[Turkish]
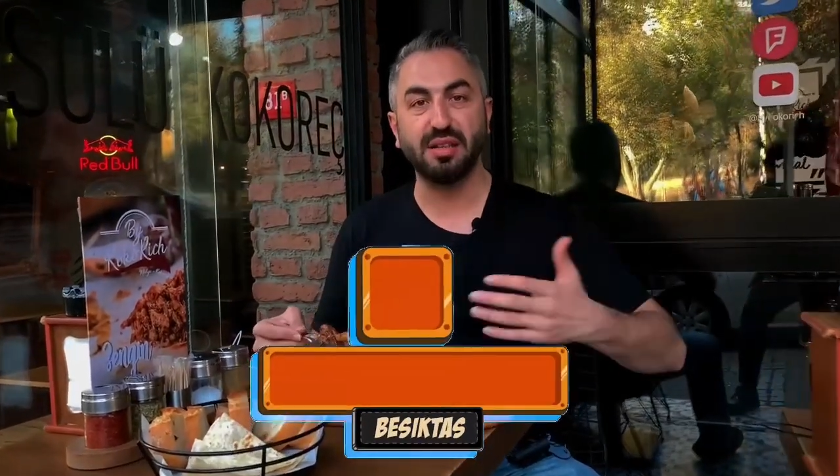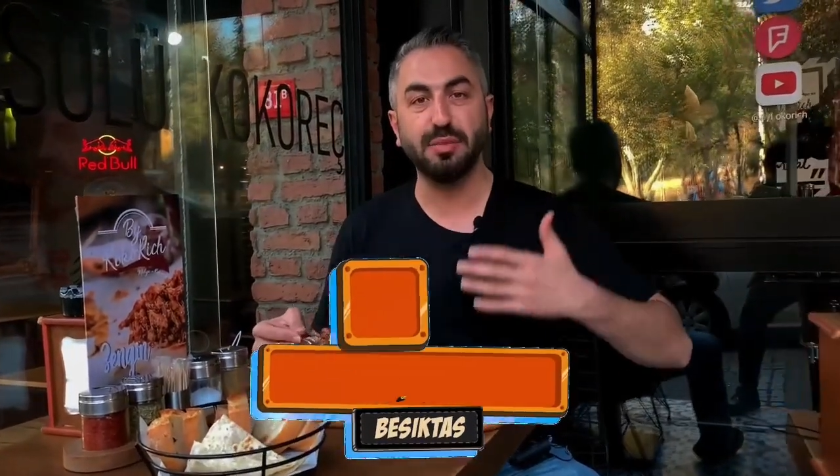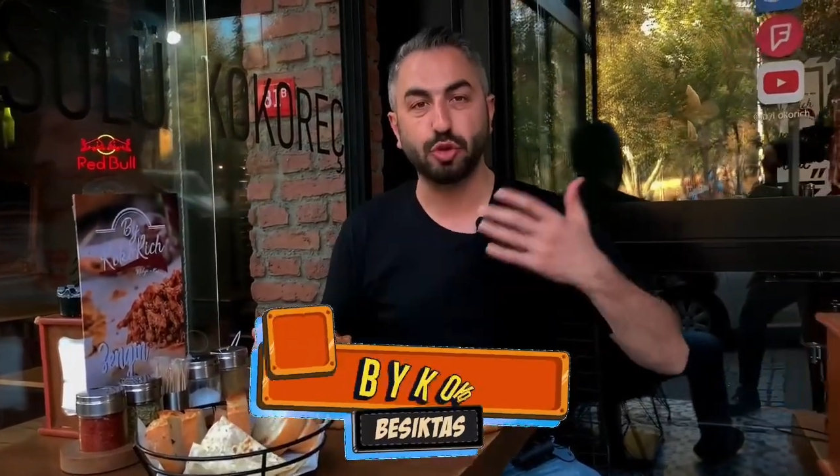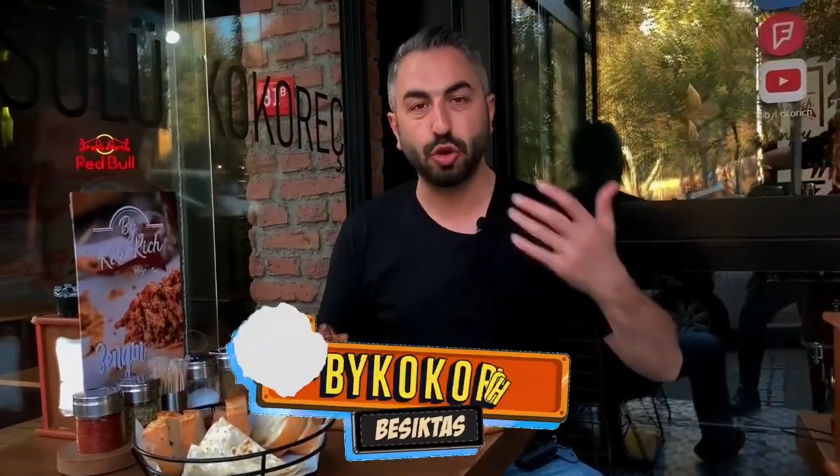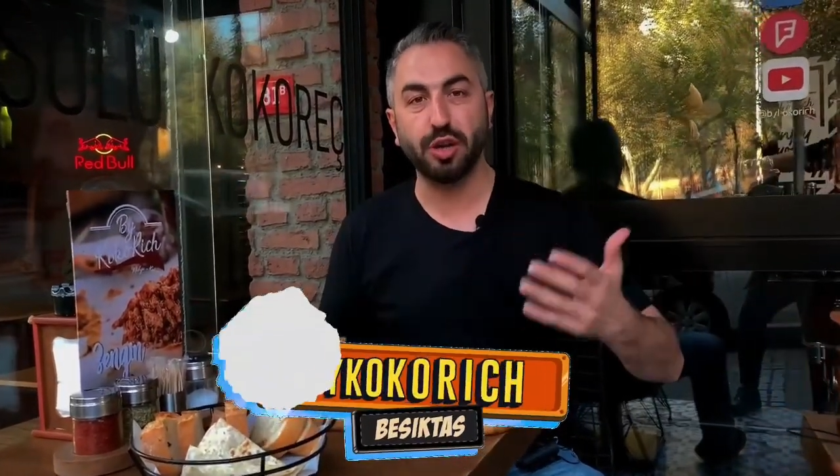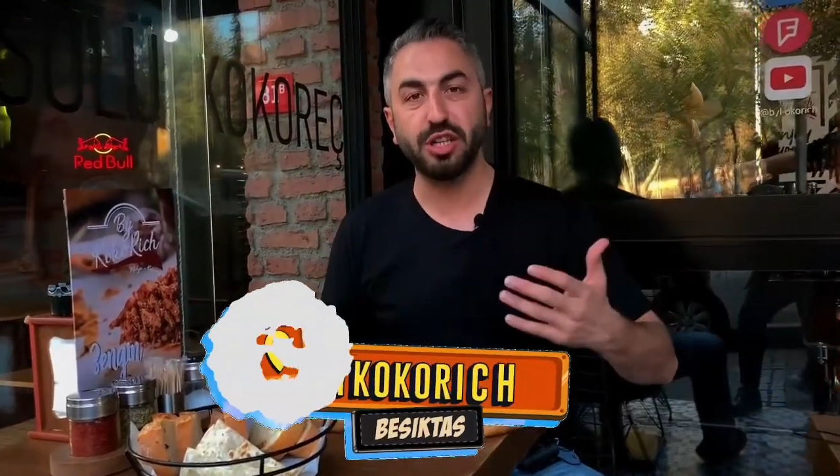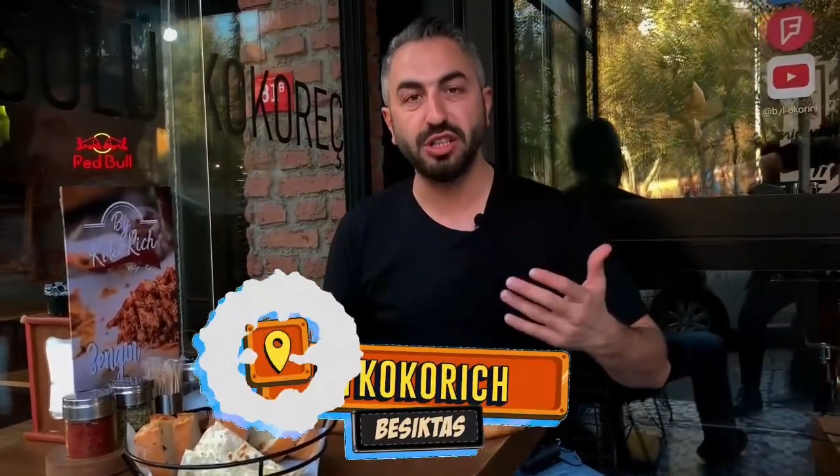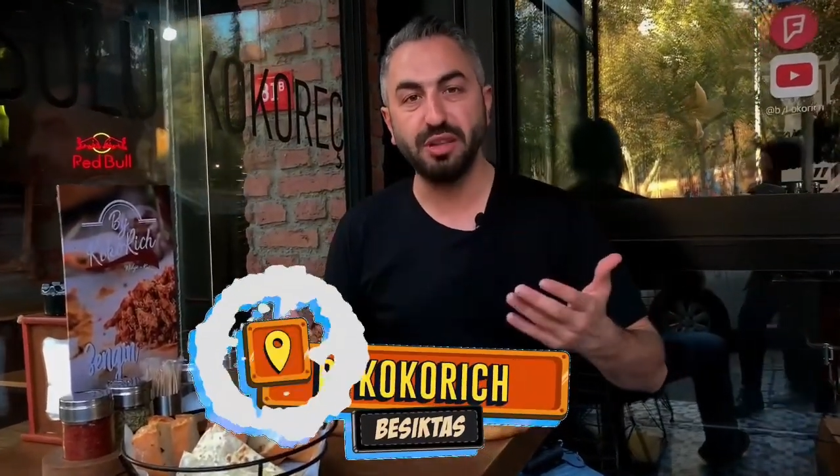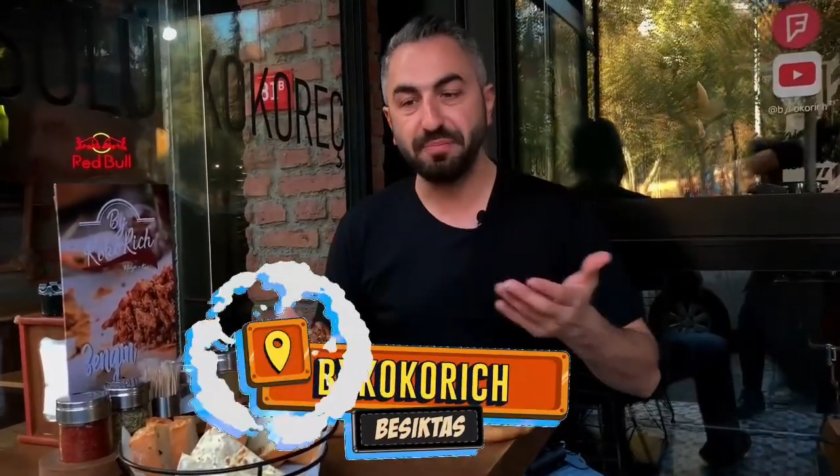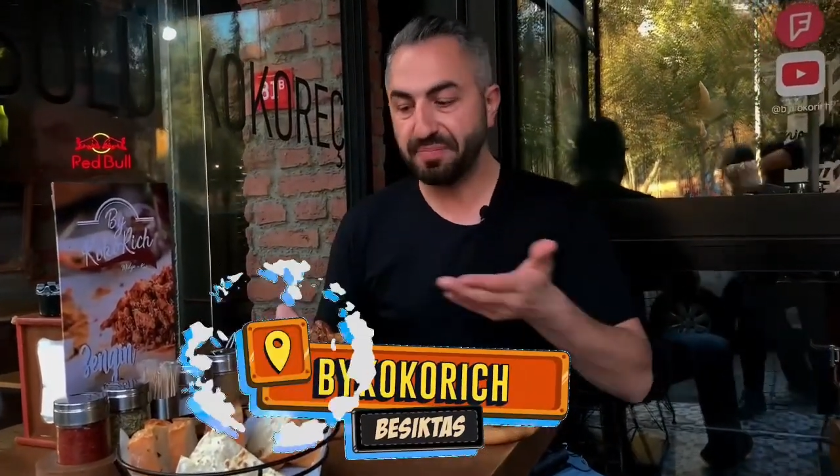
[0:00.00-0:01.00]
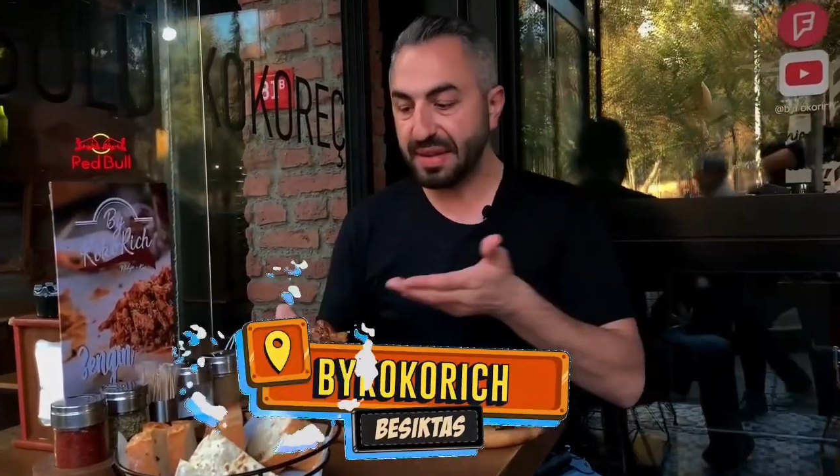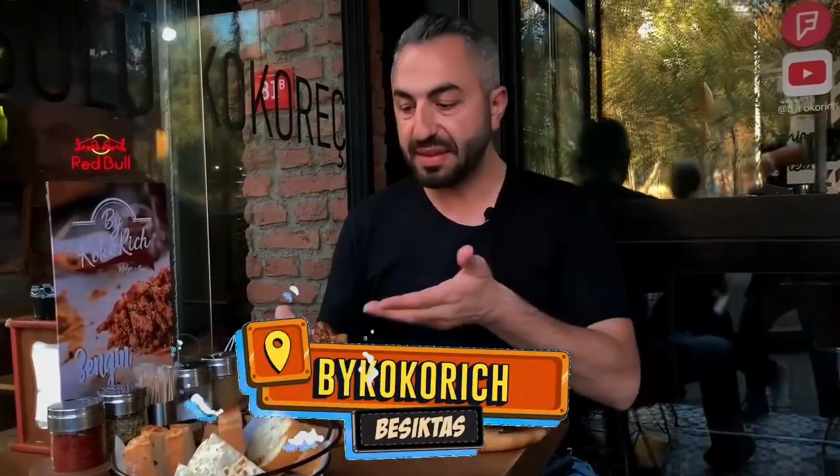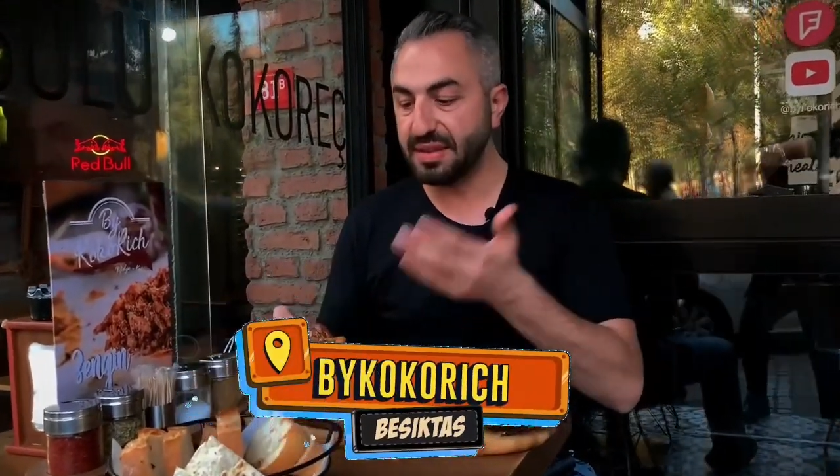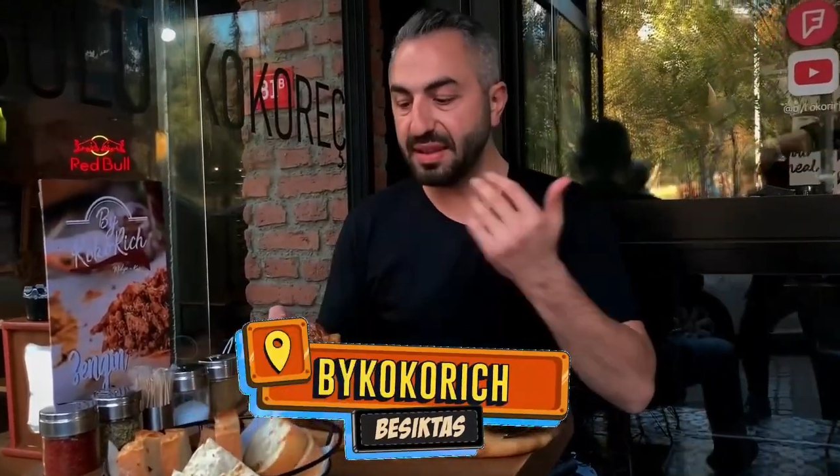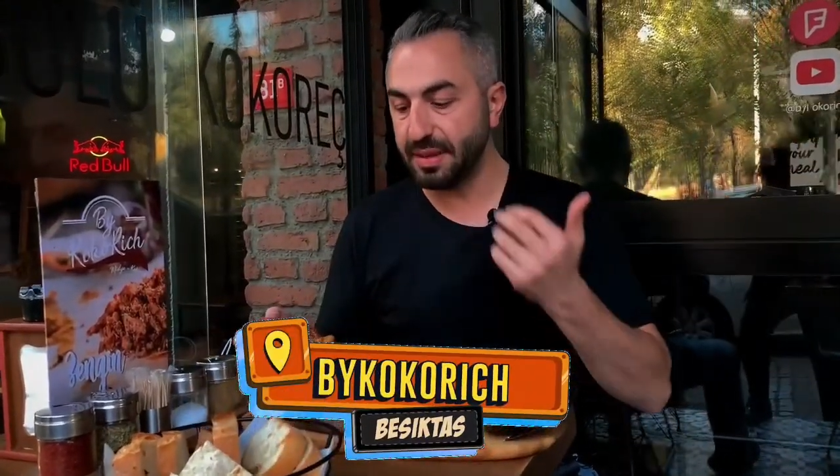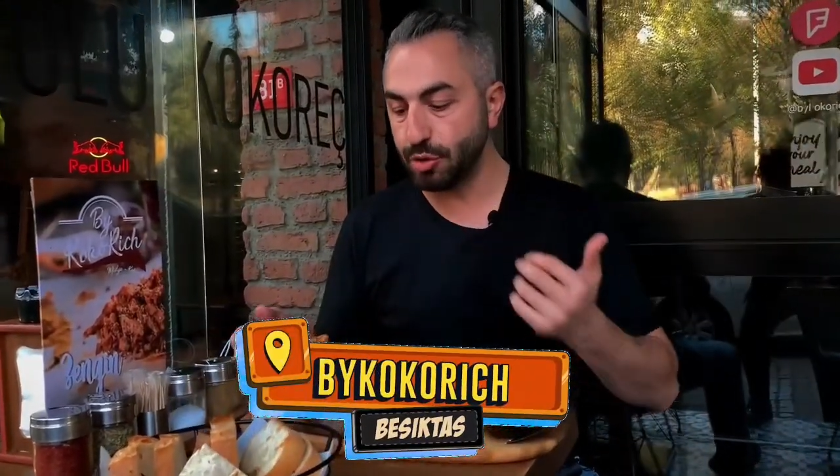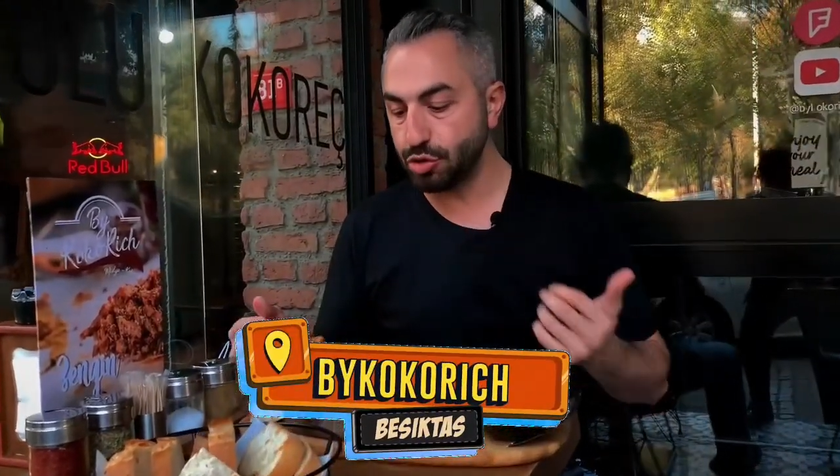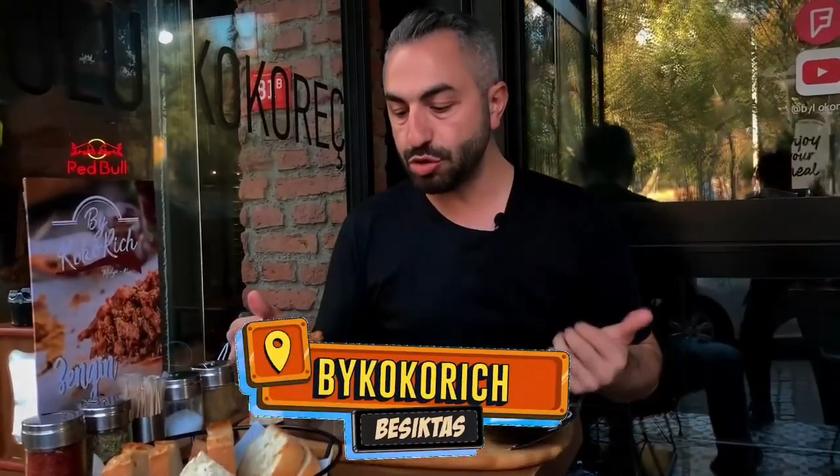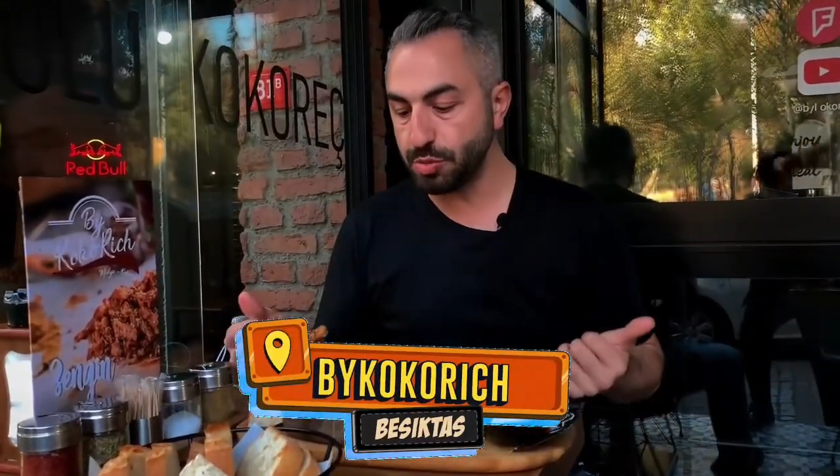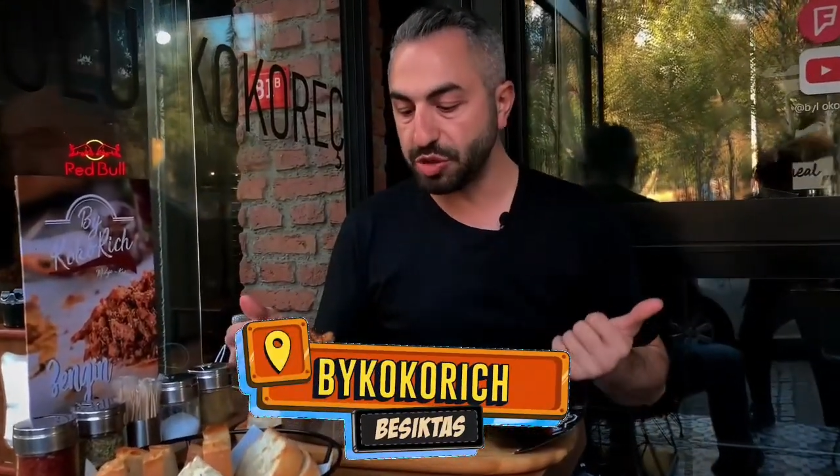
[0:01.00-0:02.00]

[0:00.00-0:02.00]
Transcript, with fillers: katılmış kokorecin tadını alamıyorsunuz.